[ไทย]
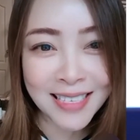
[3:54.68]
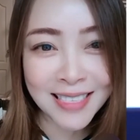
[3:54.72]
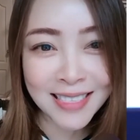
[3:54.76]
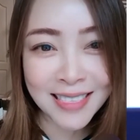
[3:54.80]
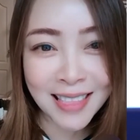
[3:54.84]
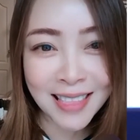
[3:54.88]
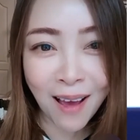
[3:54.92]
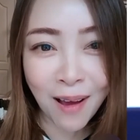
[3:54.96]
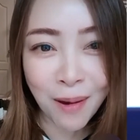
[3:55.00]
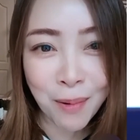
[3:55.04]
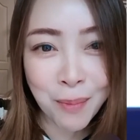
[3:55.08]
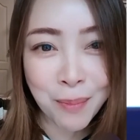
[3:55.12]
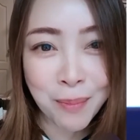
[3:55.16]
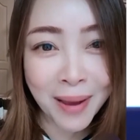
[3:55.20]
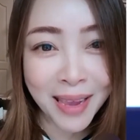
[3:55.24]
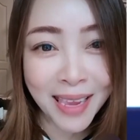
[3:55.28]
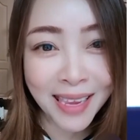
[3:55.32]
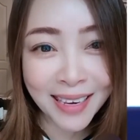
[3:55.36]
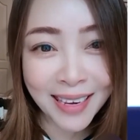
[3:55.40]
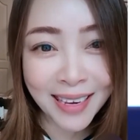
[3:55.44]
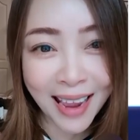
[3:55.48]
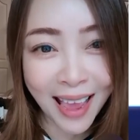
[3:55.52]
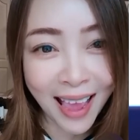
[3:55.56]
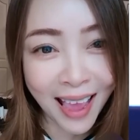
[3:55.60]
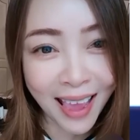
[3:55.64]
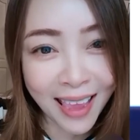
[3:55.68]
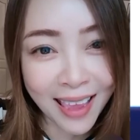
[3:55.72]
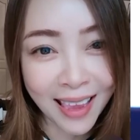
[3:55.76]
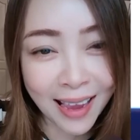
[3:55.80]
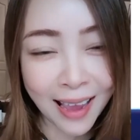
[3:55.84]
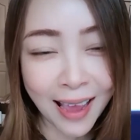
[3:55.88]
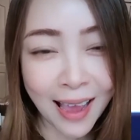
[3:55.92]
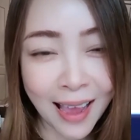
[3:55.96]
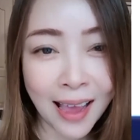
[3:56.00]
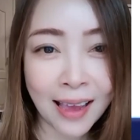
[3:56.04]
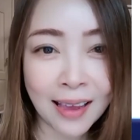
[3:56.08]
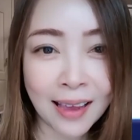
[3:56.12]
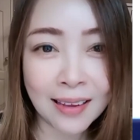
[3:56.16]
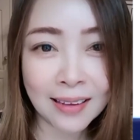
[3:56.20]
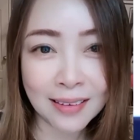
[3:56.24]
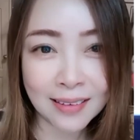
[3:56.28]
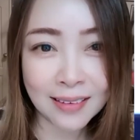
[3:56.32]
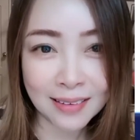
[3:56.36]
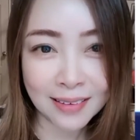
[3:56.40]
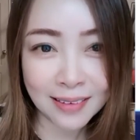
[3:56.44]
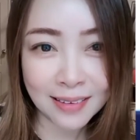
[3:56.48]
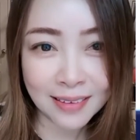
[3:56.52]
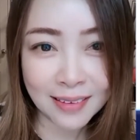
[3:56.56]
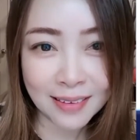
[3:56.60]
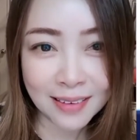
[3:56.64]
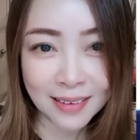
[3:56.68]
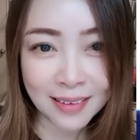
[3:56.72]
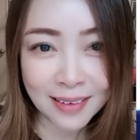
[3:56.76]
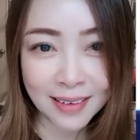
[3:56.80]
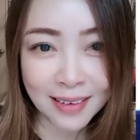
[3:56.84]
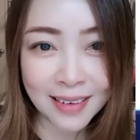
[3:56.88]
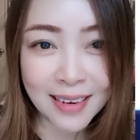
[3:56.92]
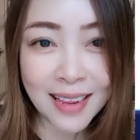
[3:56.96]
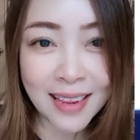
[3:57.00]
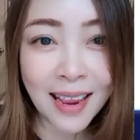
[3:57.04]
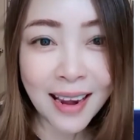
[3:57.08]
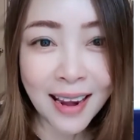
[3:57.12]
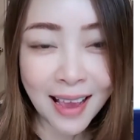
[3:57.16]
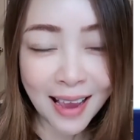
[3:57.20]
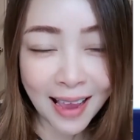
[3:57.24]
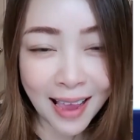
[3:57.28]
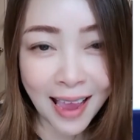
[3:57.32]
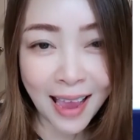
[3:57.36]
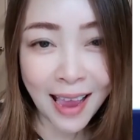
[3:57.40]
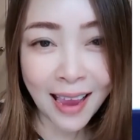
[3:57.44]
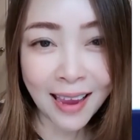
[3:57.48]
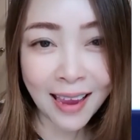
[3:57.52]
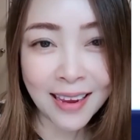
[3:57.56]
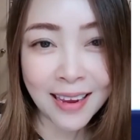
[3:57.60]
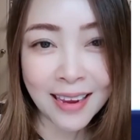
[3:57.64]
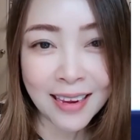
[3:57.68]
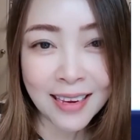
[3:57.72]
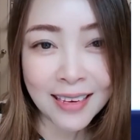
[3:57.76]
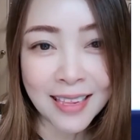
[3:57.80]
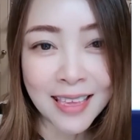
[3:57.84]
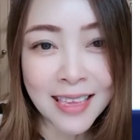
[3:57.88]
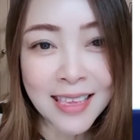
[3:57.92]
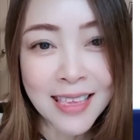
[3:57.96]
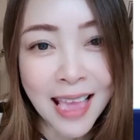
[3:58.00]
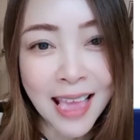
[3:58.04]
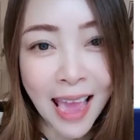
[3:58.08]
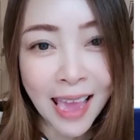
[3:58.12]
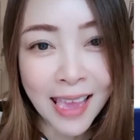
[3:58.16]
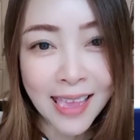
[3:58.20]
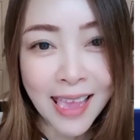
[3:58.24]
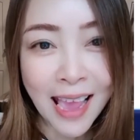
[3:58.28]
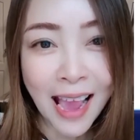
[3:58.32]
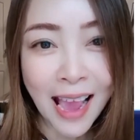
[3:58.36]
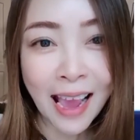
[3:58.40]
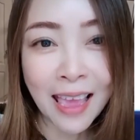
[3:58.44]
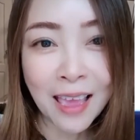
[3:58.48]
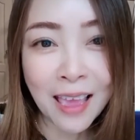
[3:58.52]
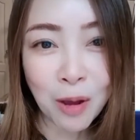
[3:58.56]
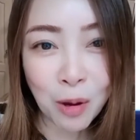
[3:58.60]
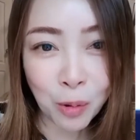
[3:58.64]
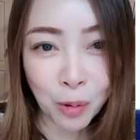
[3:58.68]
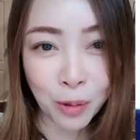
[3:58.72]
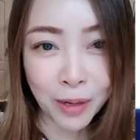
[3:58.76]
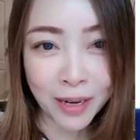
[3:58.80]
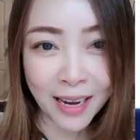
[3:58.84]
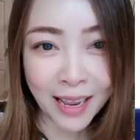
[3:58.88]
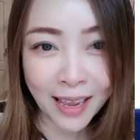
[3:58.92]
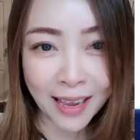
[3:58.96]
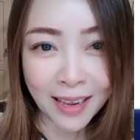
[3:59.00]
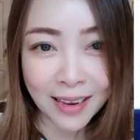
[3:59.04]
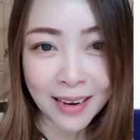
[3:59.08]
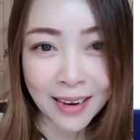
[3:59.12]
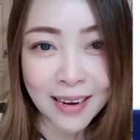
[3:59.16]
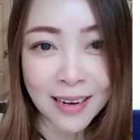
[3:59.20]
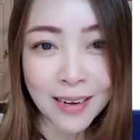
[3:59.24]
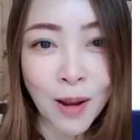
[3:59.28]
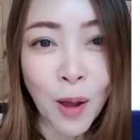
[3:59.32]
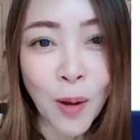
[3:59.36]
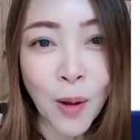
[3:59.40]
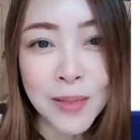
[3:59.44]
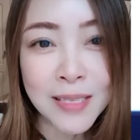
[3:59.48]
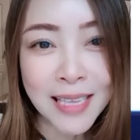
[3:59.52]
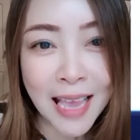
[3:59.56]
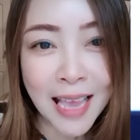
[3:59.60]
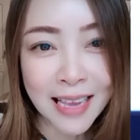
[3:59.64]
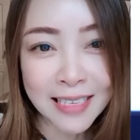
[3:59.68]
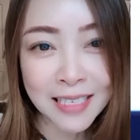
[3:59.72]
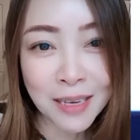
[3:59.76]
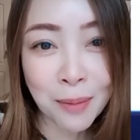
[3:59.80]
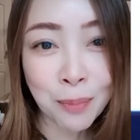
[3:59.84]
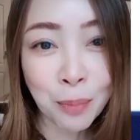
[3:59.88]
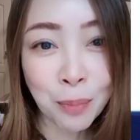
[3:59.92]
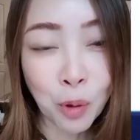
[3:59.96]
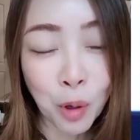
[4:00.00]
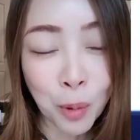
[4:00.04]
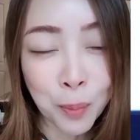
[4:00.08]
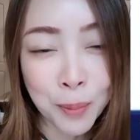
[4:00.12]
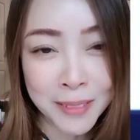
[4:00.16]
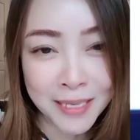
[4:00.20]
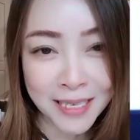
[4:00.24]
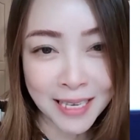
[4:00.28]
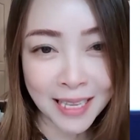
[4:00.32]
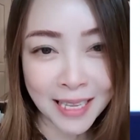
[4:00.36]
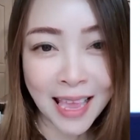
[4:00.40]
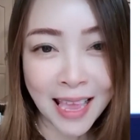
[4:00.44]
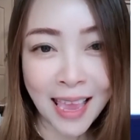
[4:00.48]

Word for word: ดิจิตอลไม่ได้ค่ะ นี่แหละค่ะ ที่ยายอยากให้คุณเนี่ย นอกจากจะพูดภาษา